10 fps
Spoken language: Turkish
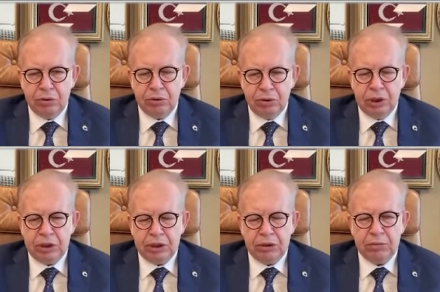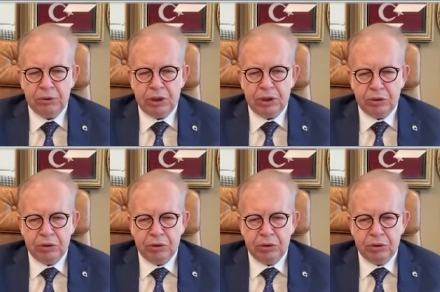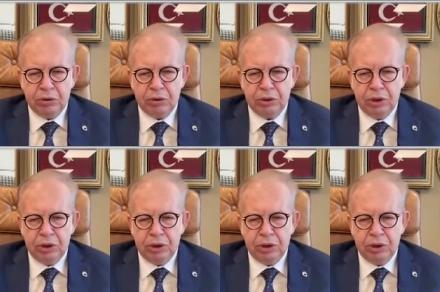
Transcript: şu aşısı, bu aşısı oluyoruz.